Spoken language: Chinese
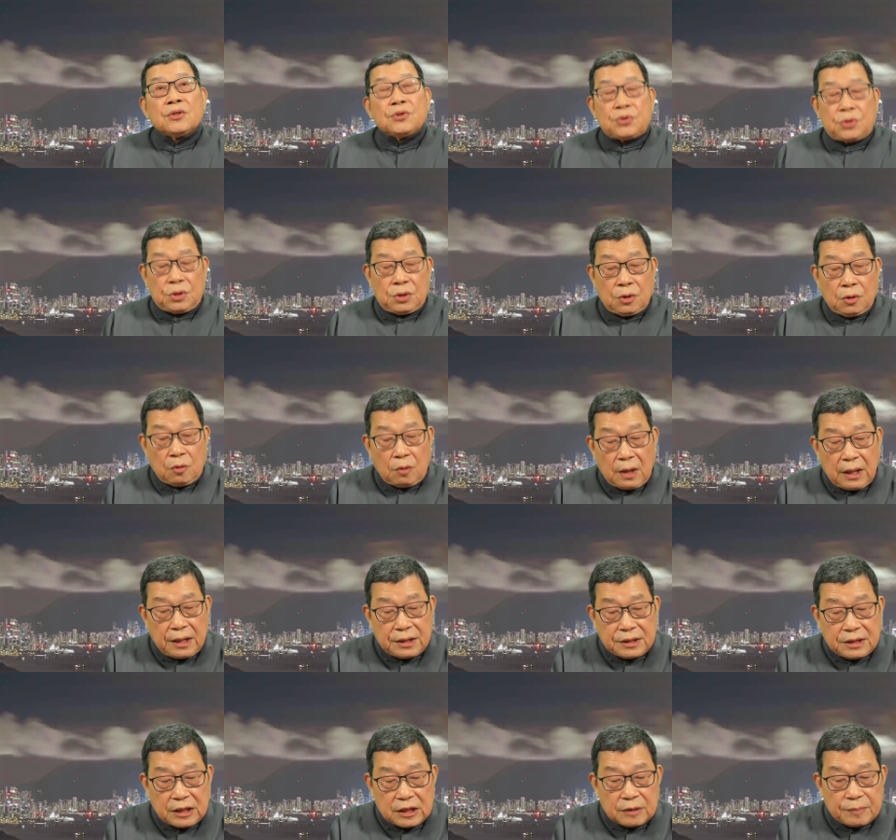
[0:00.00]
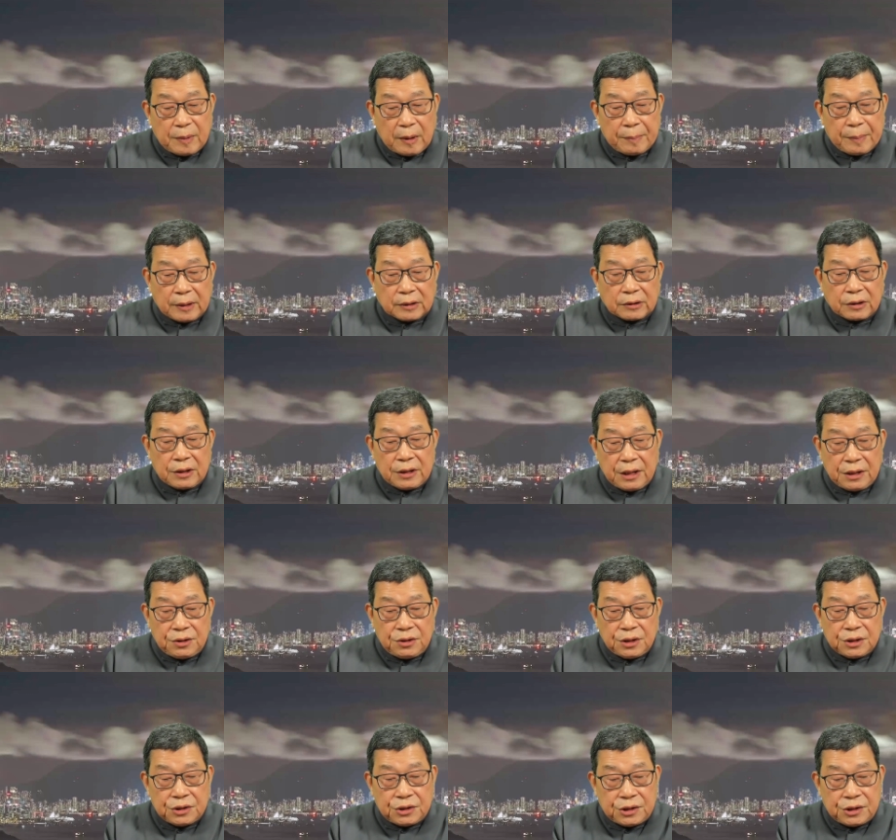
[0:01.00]
据《华尔街日报》报道，
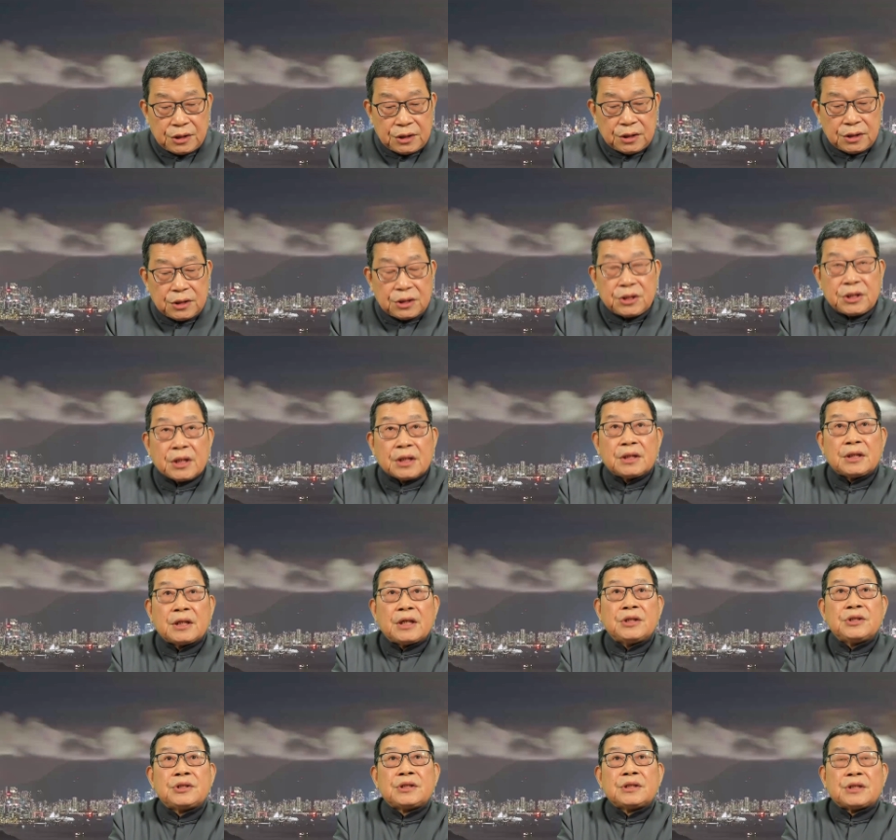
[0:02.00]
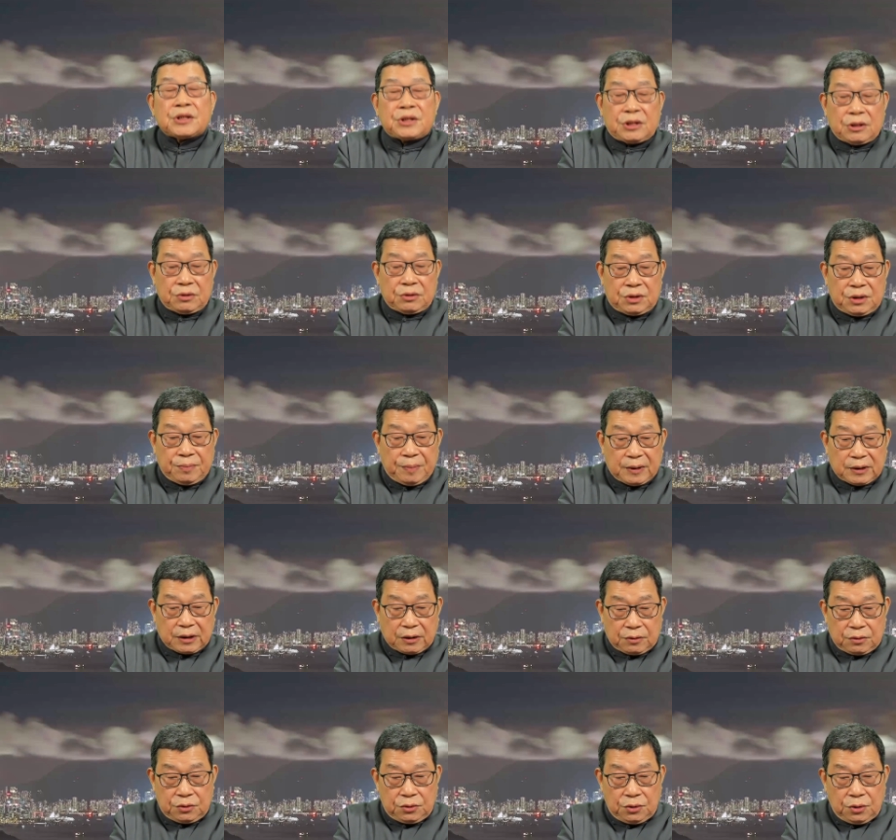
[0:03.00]
援引知情人士的消息报
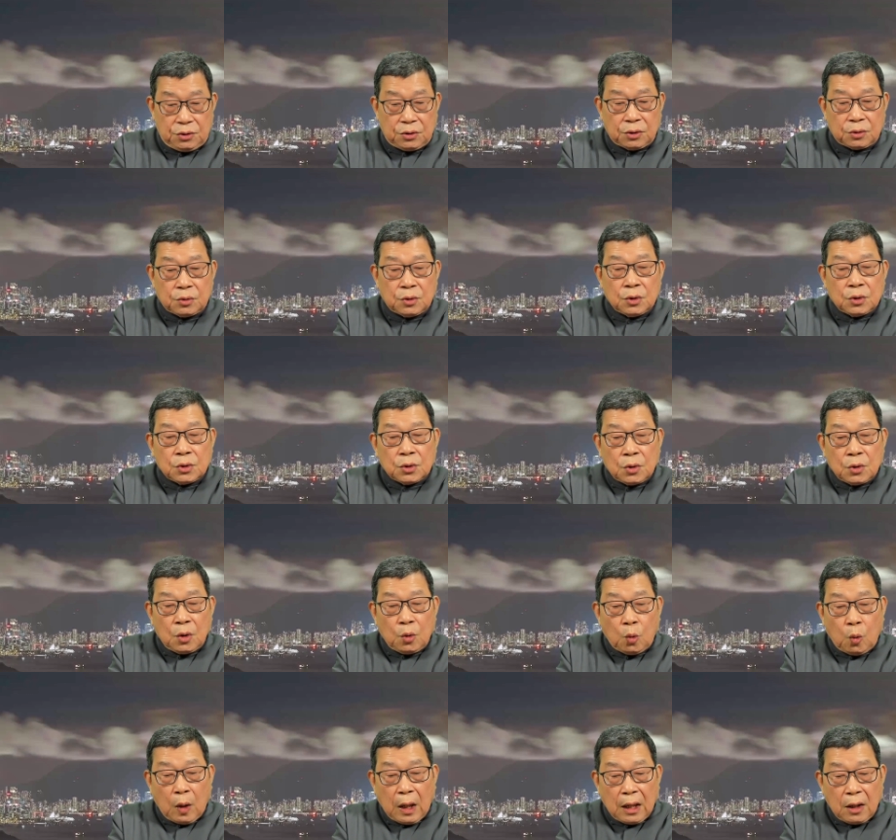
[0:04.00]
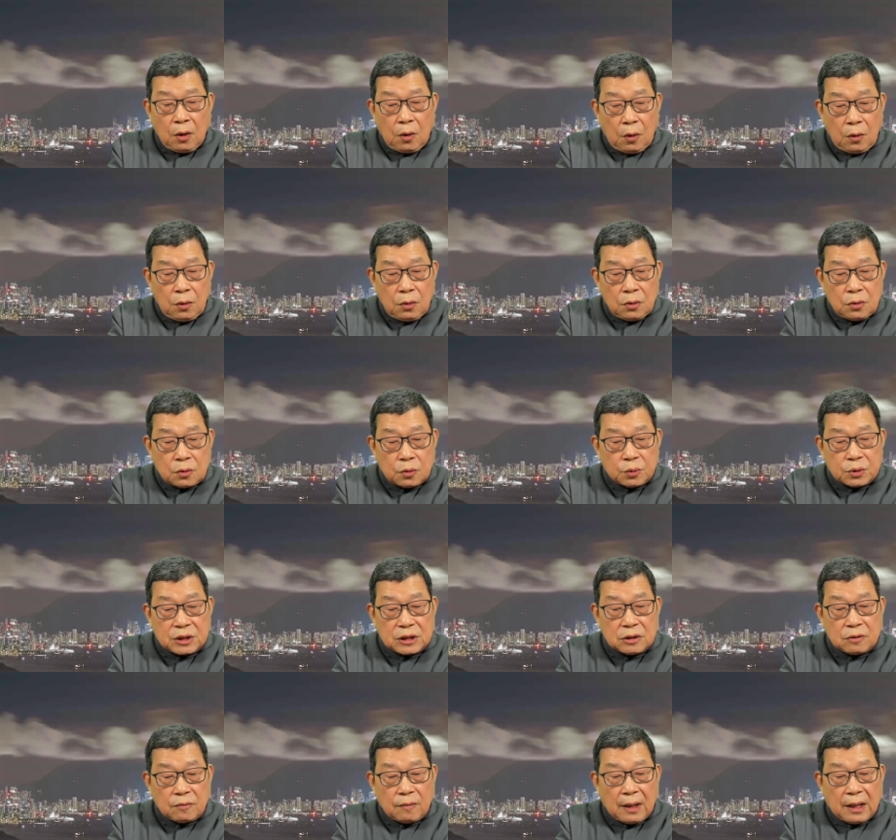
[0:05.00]
道，具有“网红股
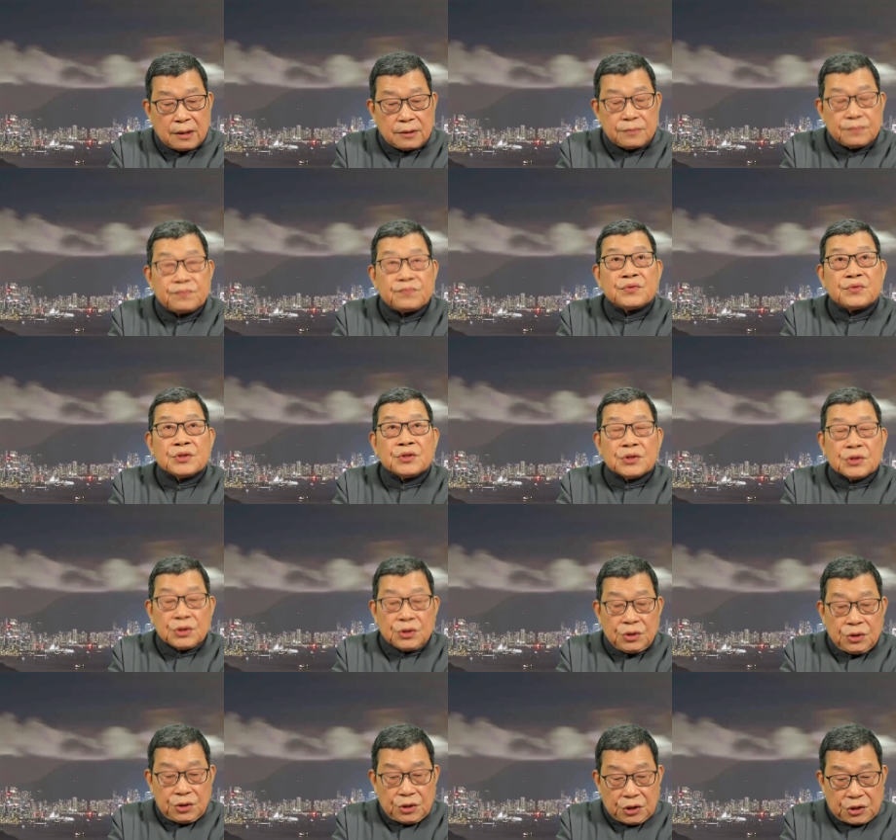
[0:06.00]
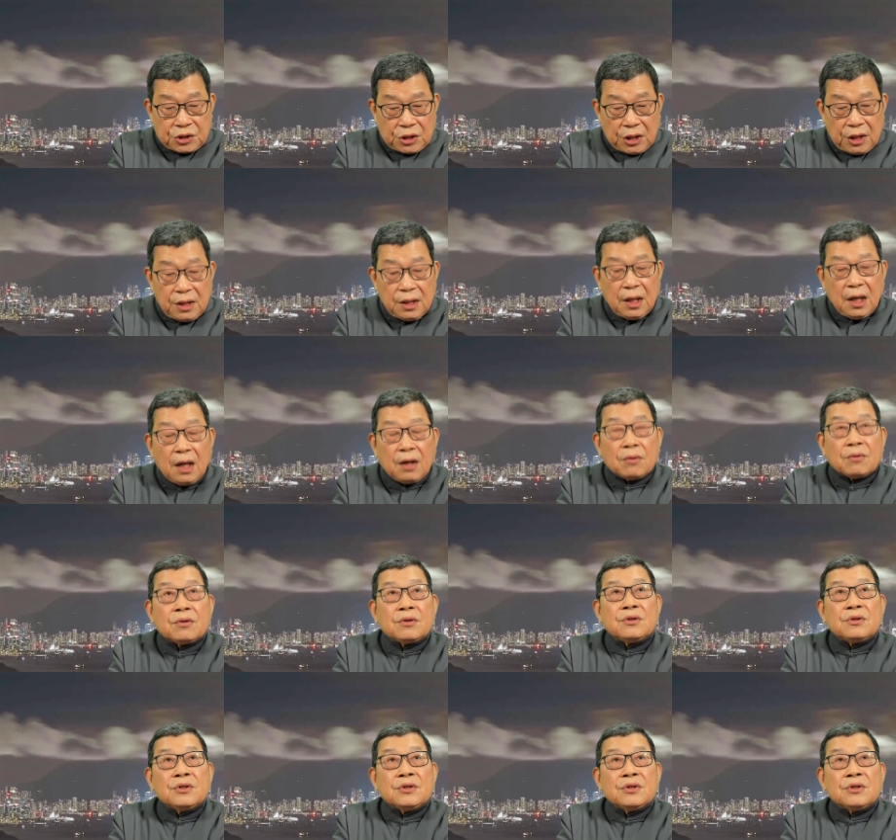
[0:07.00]
之王”的称号